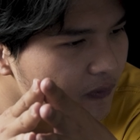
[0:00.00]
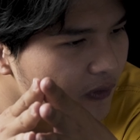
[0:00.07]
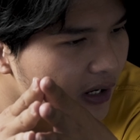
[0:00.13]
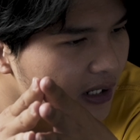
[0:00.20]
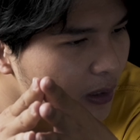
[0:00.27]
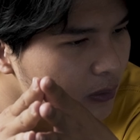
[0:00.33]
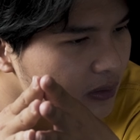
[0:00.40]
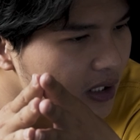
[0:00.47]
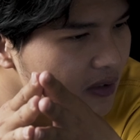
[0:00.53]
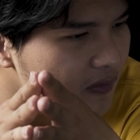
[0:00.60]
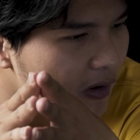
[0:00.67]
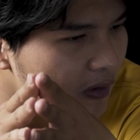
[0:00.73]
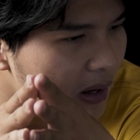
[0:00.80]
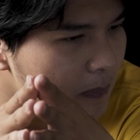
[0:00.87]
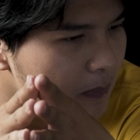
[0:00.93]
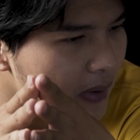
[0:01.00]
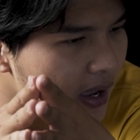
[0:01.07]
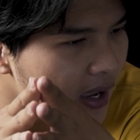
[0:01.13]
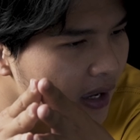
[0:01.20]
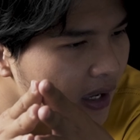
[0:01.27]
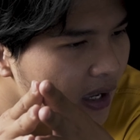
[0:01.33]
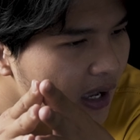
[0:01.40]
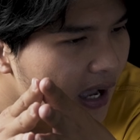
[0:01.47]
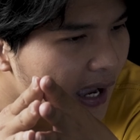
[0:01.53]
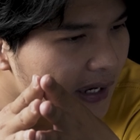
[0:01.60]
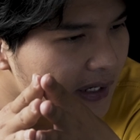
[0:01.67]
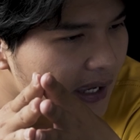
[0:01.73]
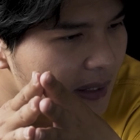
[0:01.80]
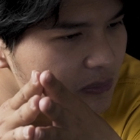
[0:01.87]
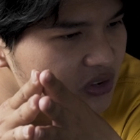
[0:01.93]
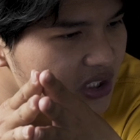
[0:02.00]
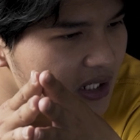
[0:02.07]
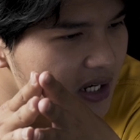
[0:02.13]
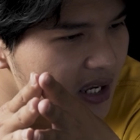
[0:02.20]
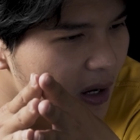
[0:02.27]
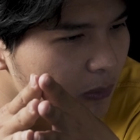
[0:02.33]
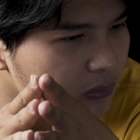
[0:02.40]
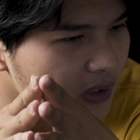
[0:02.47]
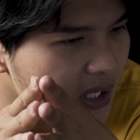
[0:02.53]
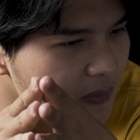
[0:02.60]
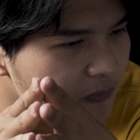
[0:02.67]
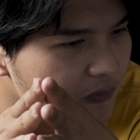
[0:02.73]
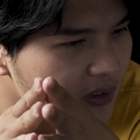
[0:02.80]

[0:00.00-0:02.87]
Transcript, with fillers: và đầu tư vào đam mê hay em sẽ đi học tiếp